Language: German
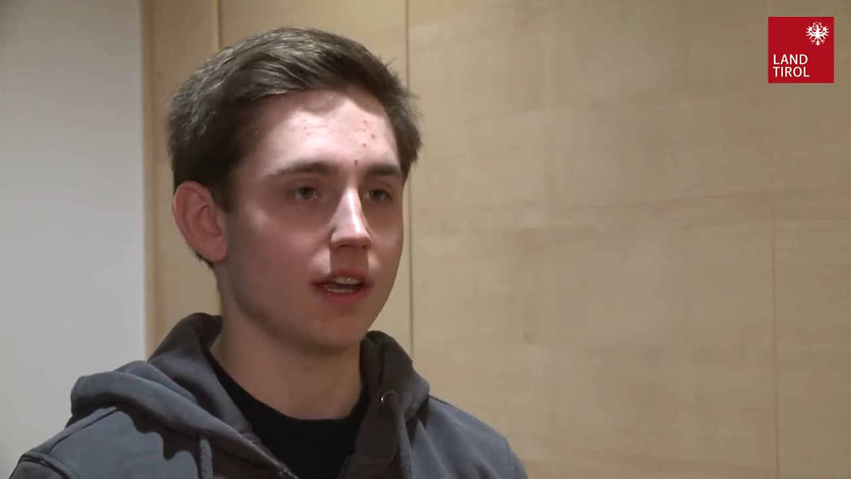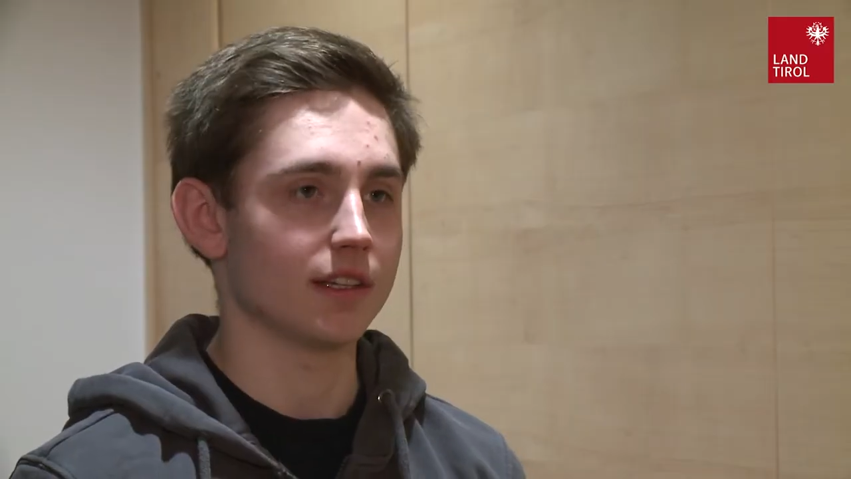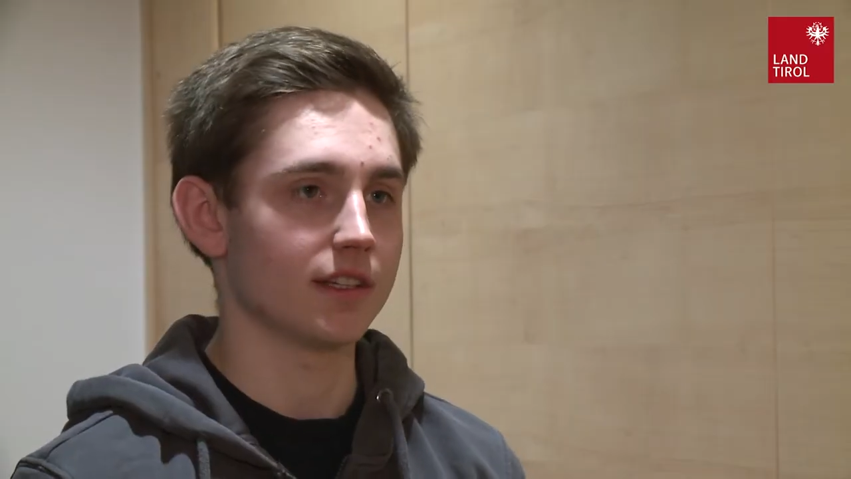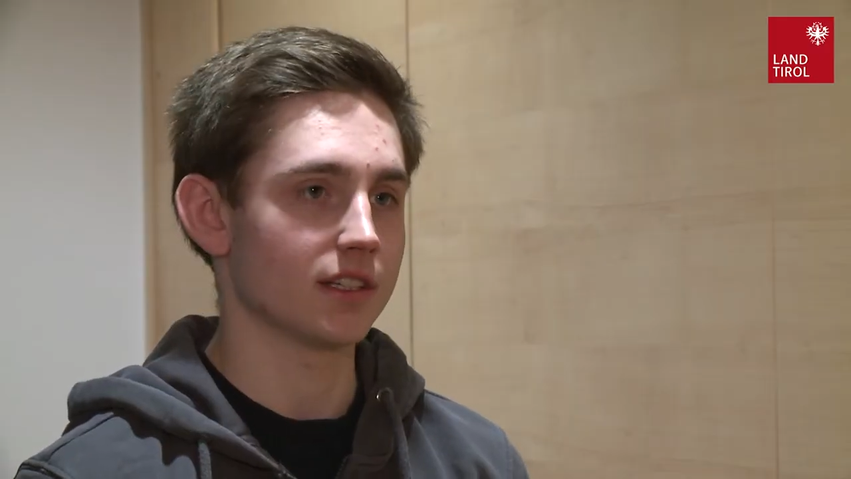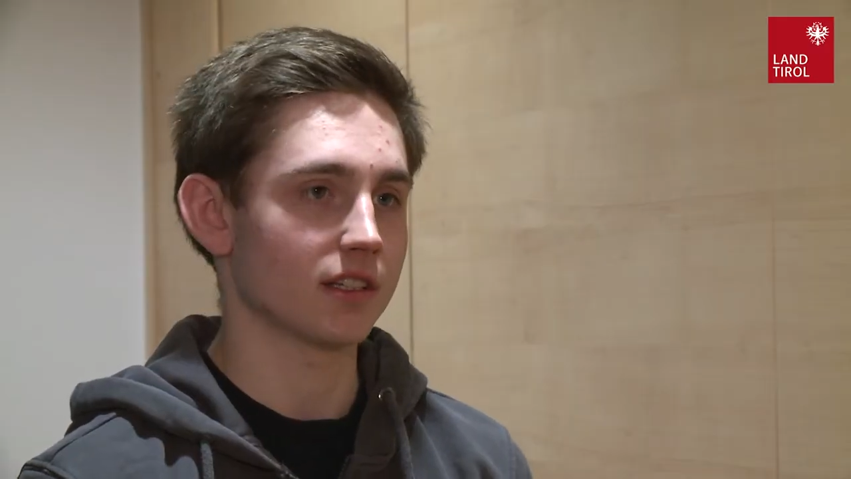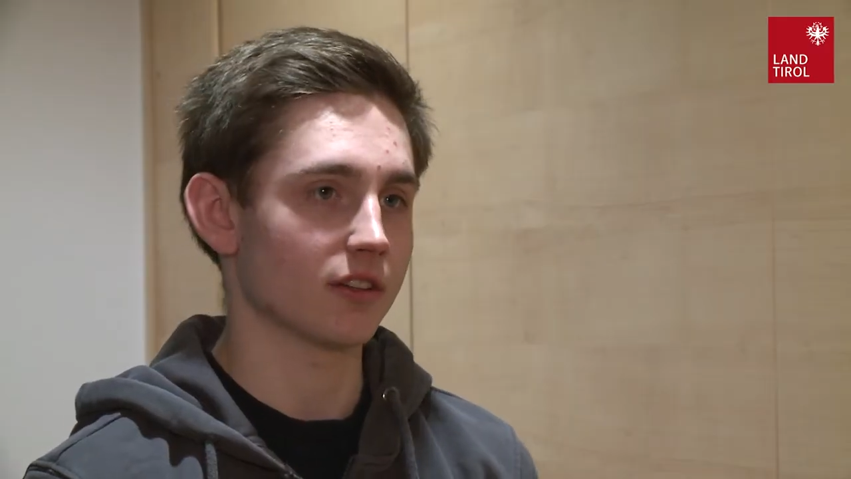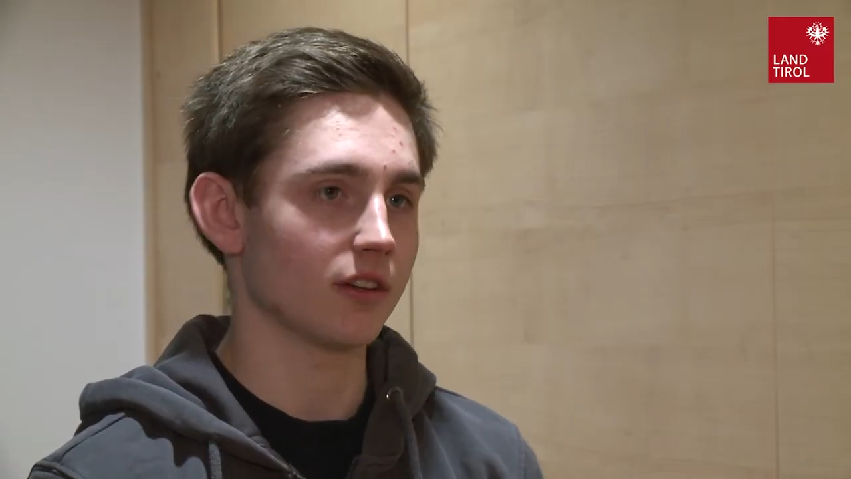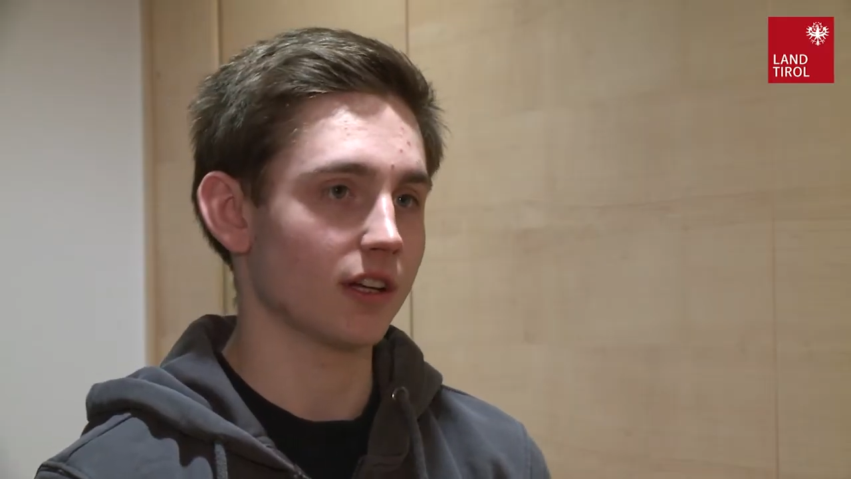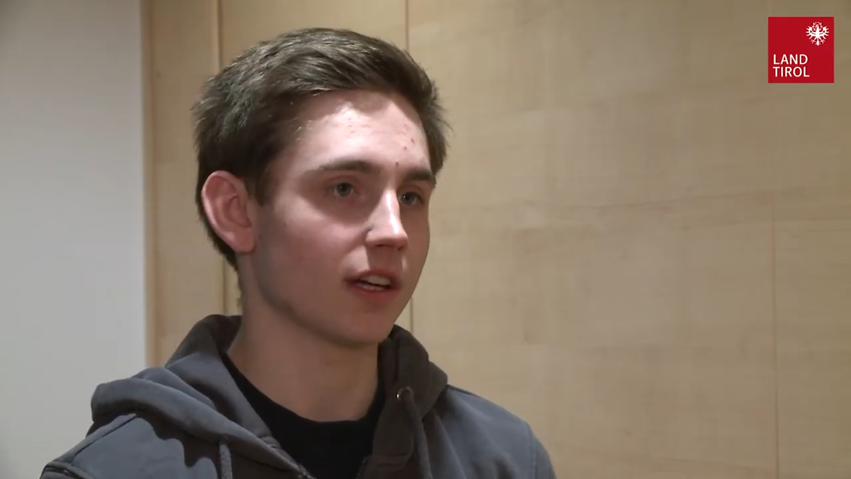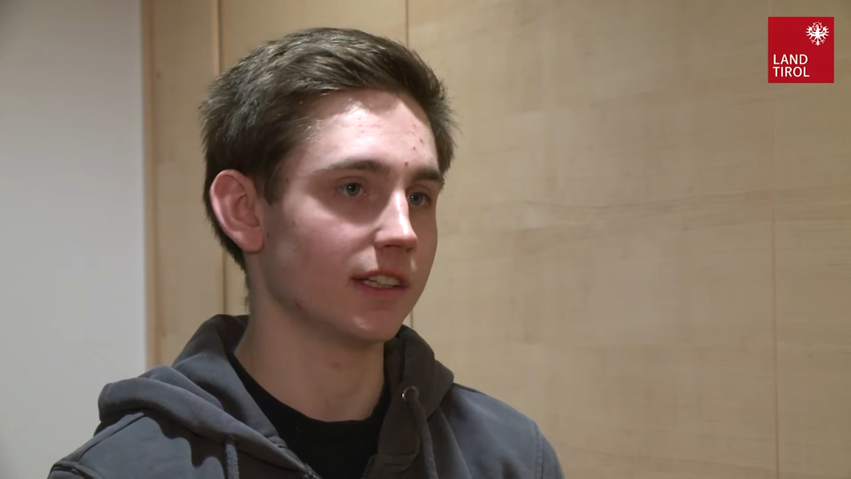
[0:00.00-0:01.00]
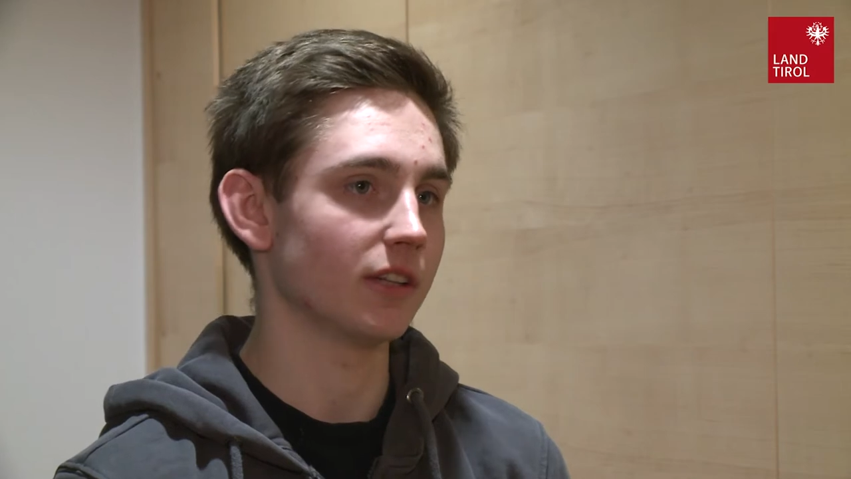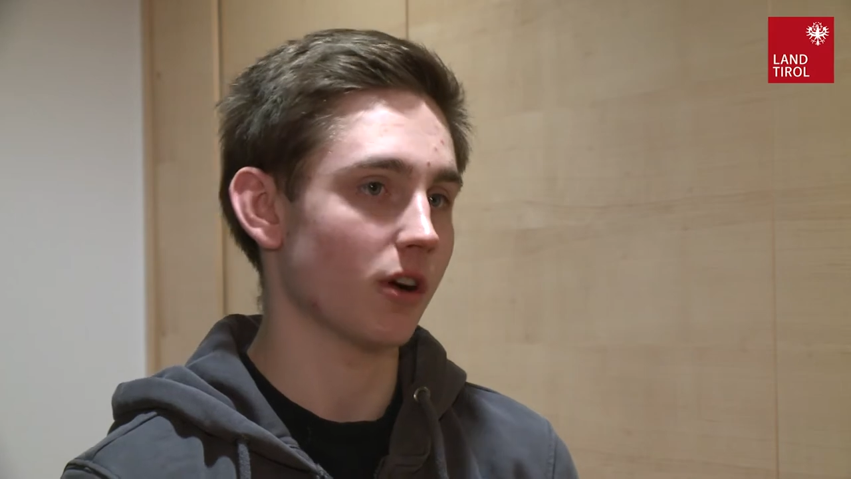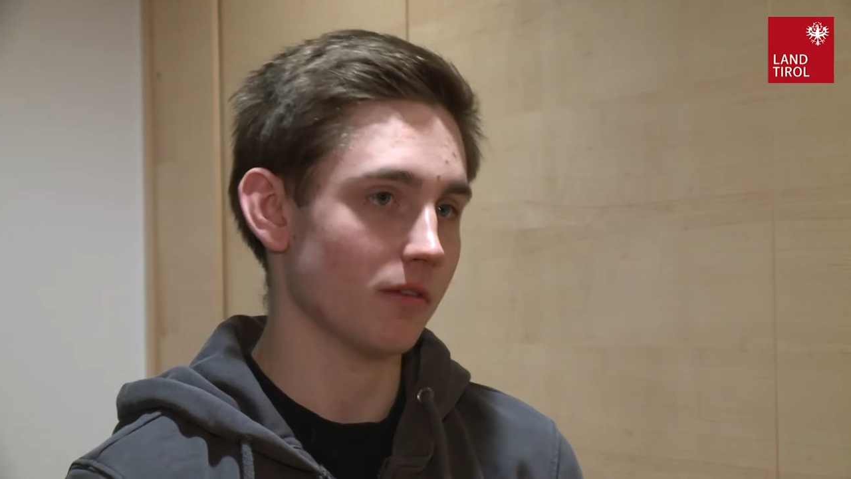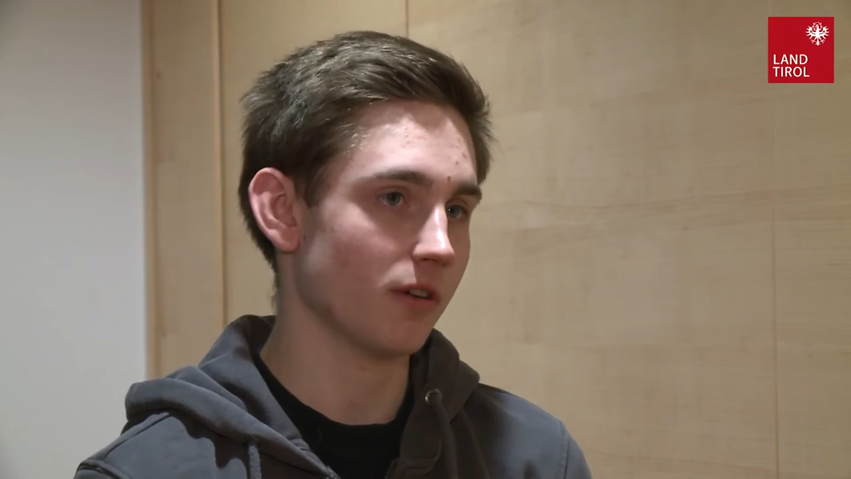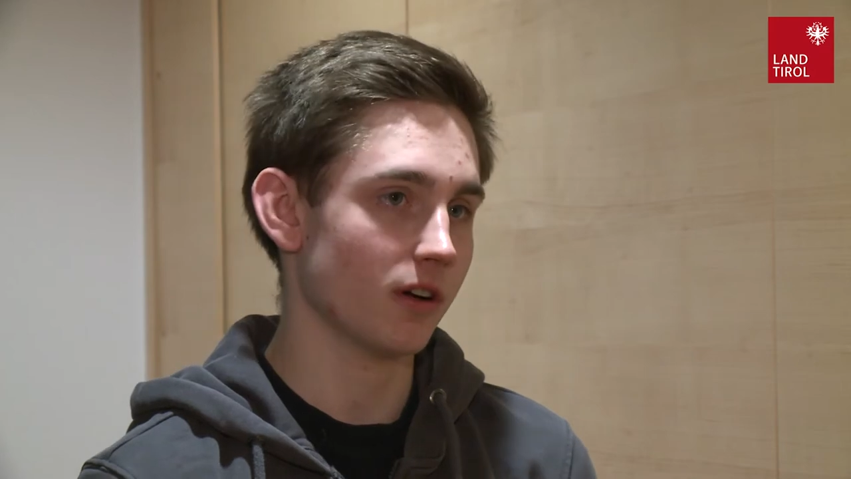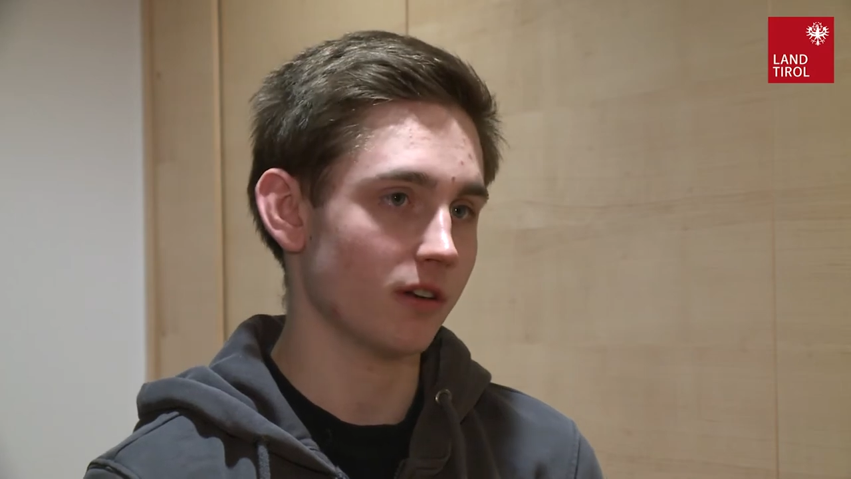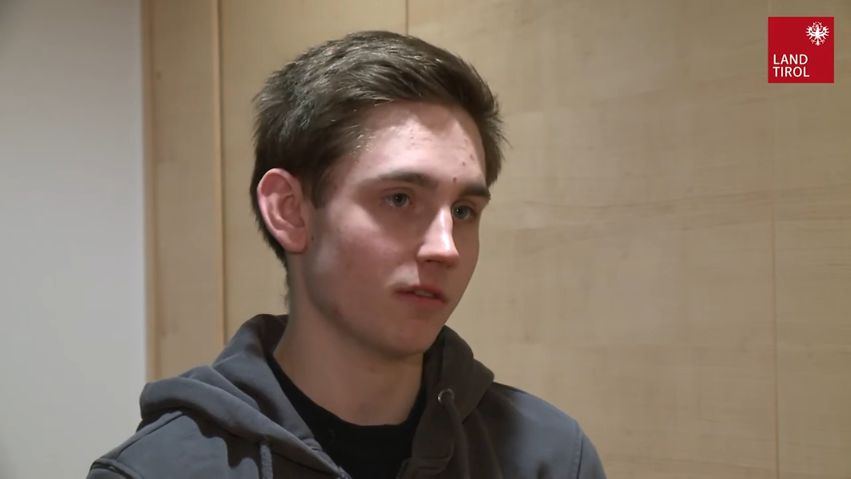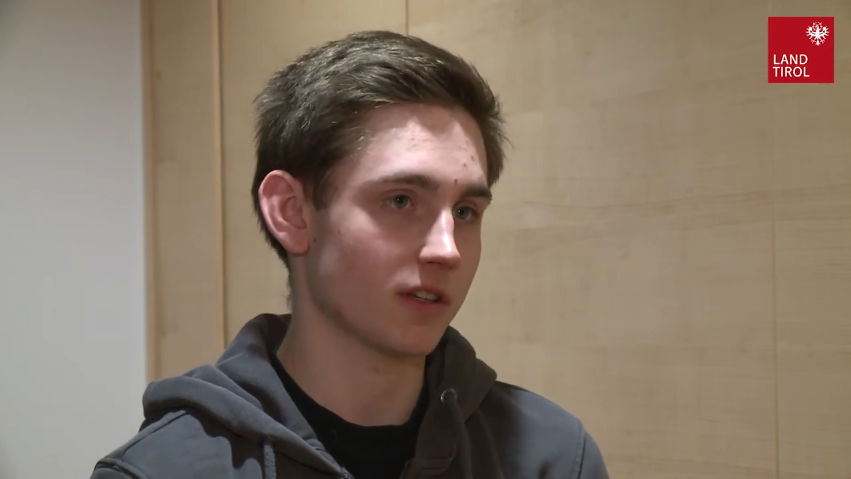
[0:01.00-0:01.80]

Es ist natürlich nicht einfach,